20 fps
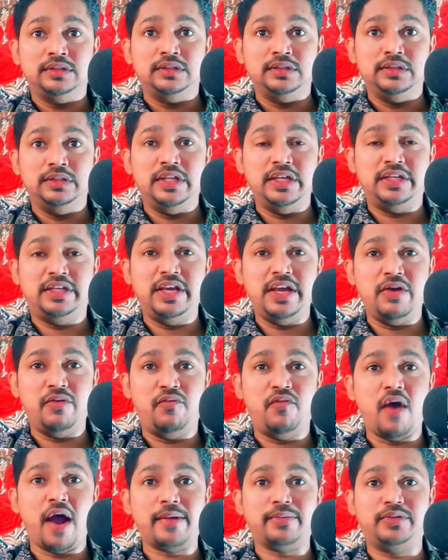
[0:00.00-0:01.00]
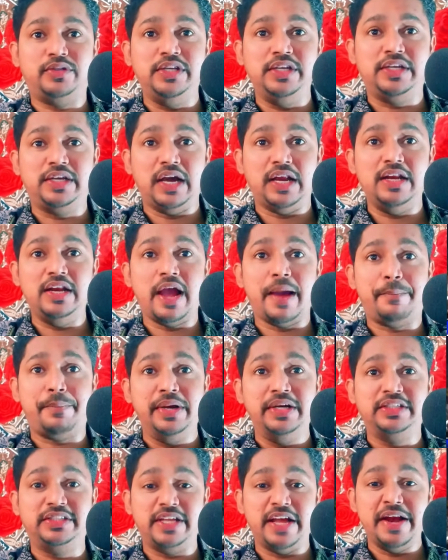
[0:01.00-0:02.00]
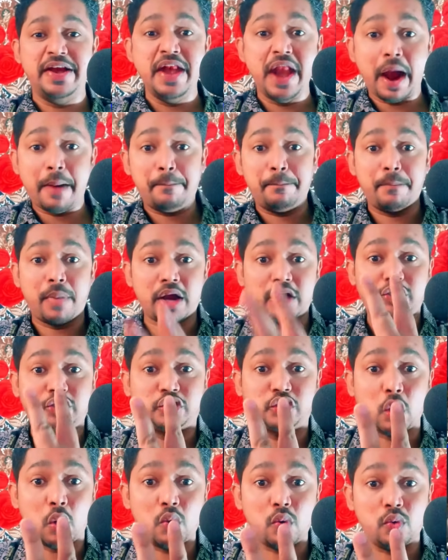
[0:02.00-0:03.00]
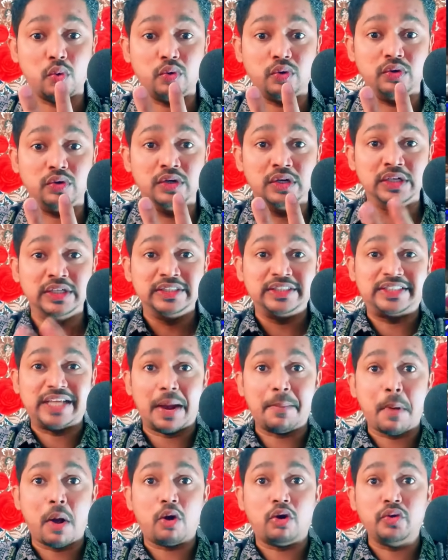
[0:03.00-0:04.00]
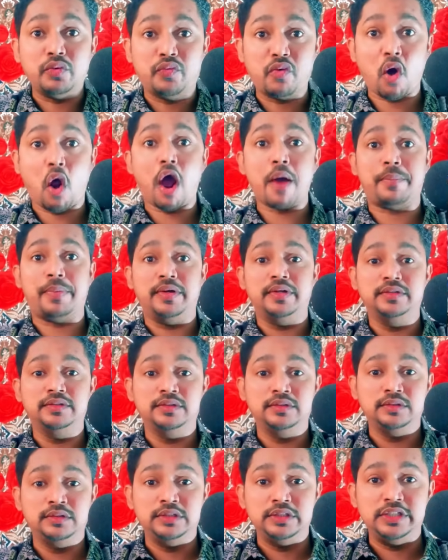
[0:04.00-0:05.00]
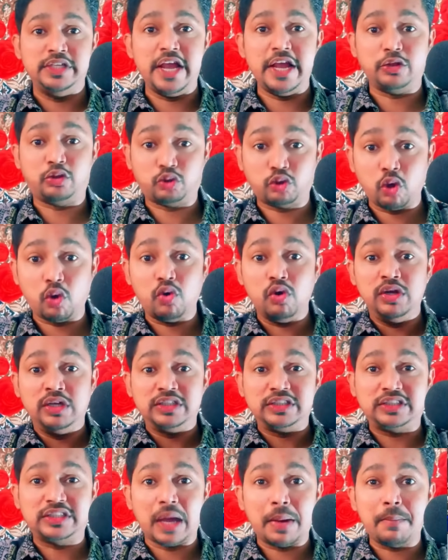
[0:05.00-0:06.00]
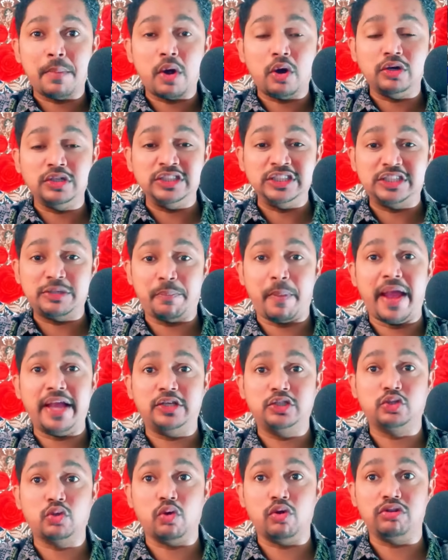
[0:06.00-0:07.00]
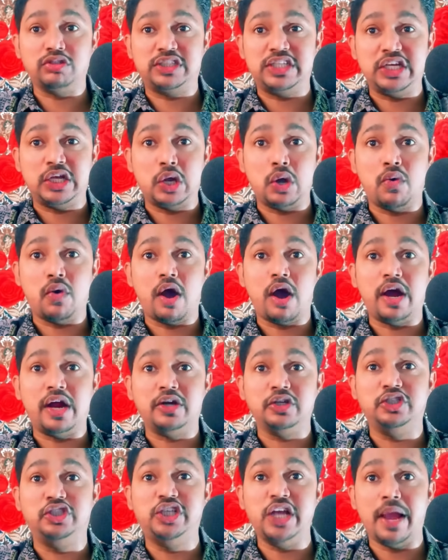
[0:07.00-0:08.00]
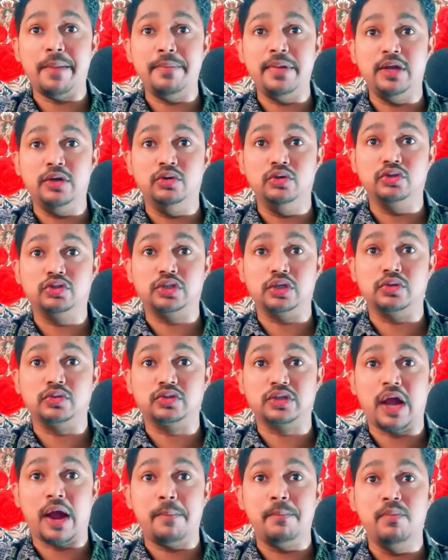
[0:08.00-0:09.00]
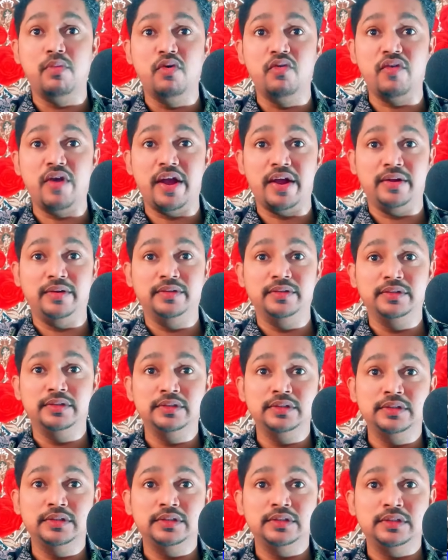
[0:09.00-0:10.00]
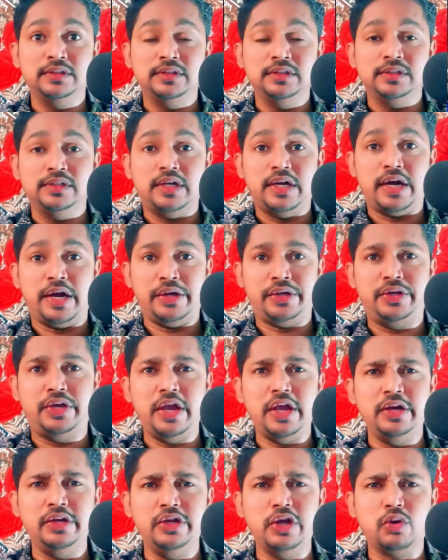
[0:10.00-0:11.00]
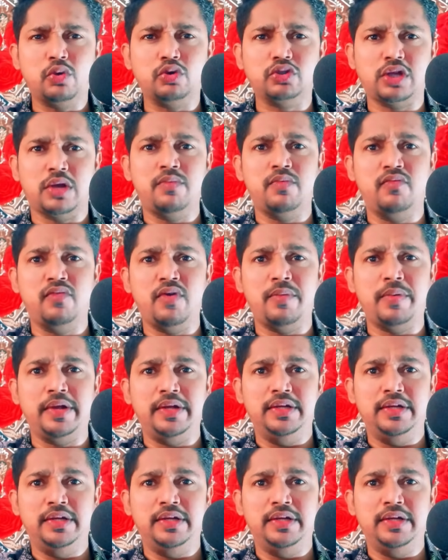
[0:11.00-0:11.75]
देखिए वापसी कर लिया फिर से नंबर टू समॉन ड्रॉप ये तो समॉन स्पाइक सोलो सिको और जेमी उसोस का मूव है अगेन ये कौन सा मूव है भाई